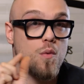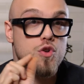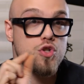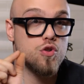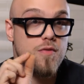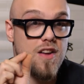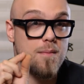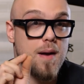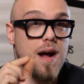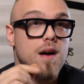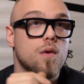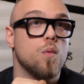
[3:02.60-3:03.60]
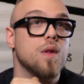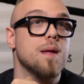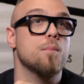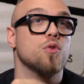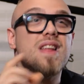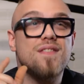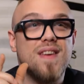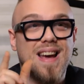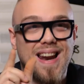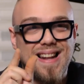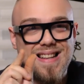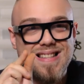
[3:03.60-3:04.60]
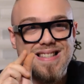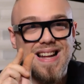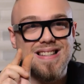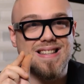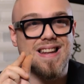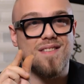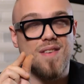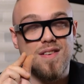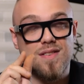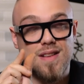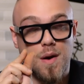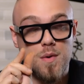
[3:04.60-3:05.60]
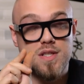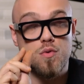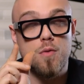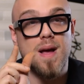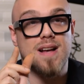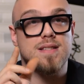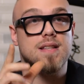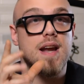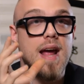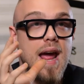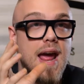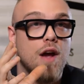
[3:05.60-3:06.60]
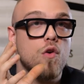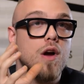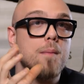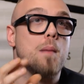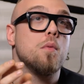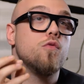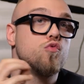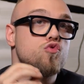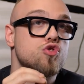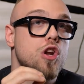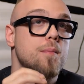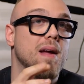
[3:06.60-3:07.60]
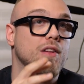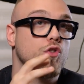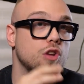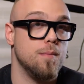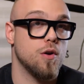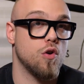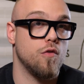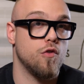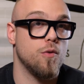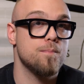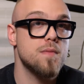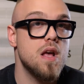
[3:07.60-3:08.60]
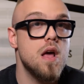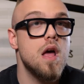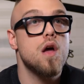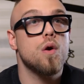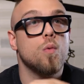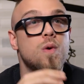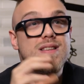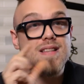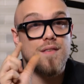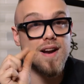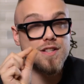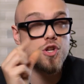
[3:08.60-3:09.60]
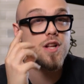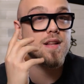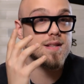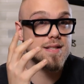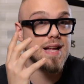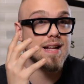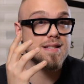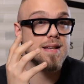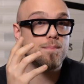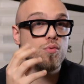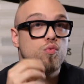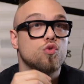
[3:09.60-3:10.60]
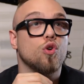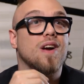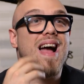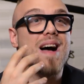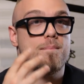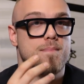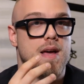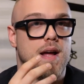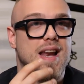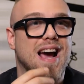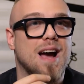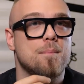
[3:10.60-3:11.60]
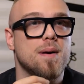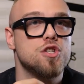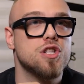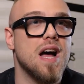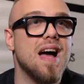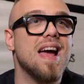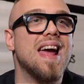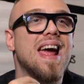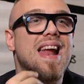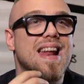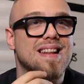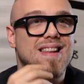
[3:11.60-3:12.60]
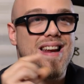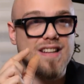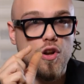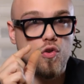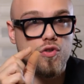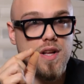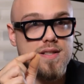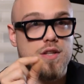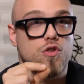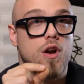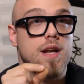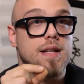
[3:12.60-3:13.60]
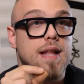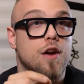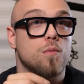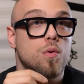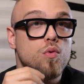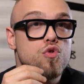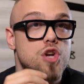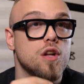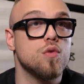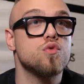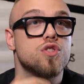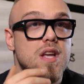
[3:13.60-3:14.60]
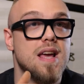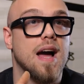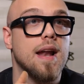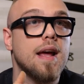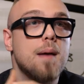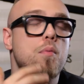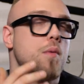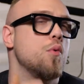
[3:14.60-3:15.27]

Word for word: questo vibra, quindi modifica la distanza tra, tra queste due piastre, ecco che abbiamo il funzionamento del microfono. Questa variazione di distanza appunto cambia la capacità elettrica del condensatore all'interno, producendo un segnale che poi